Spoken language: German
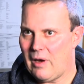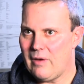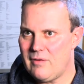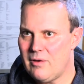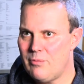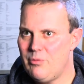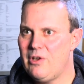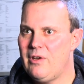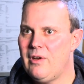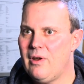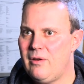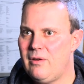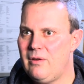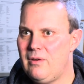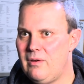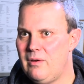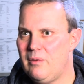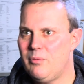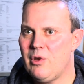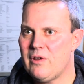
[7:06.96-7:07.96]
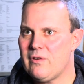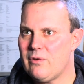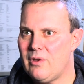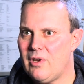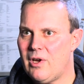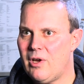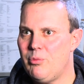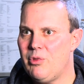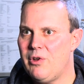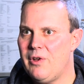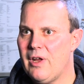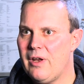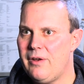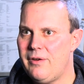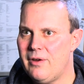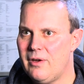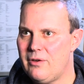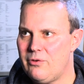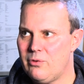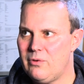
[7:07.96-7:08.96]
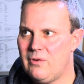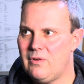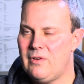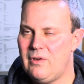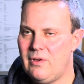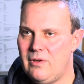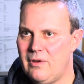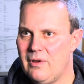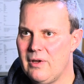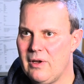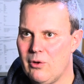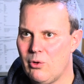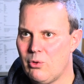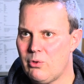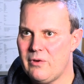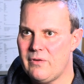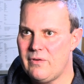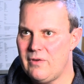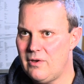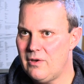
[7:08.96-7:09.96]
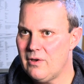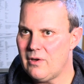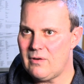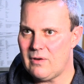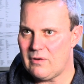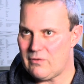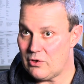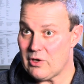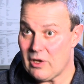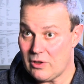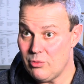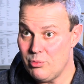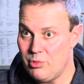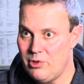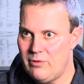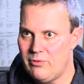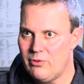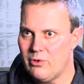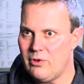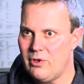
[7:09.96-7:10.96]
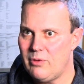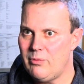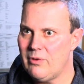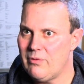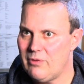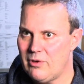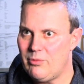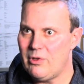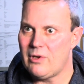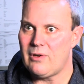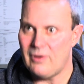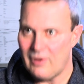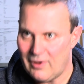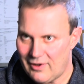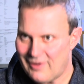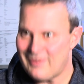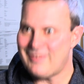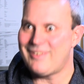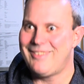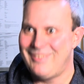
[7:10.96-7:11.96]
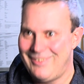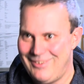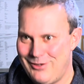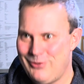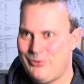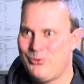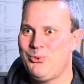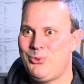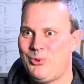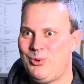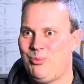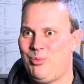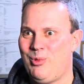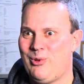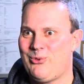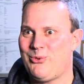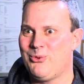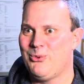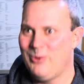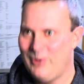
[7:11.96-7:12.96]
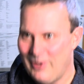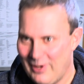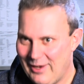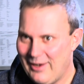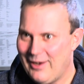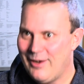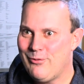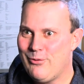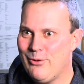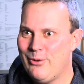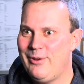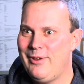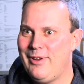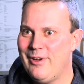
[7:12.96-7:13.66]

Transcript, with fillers: Als er mir dann die Personalien benannt hat und ich ihn dann auch gesehen hatte, also ich hatte ein Bild von ihm, da war mir klar, das ist die gesuchte Person, von